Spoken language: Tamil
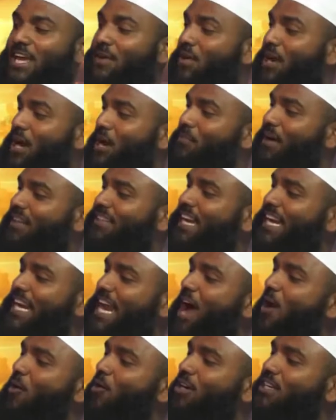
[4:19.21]
இவர்கள்
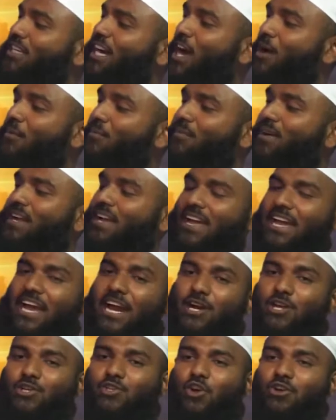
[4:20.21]
மதீனா ஒட்டகம்
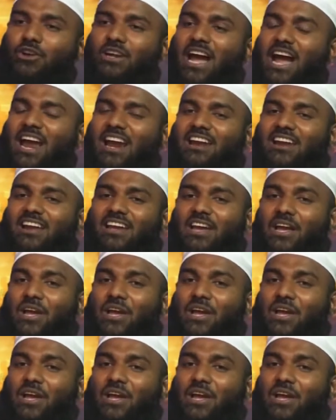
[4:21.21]
என்று சொன்னால்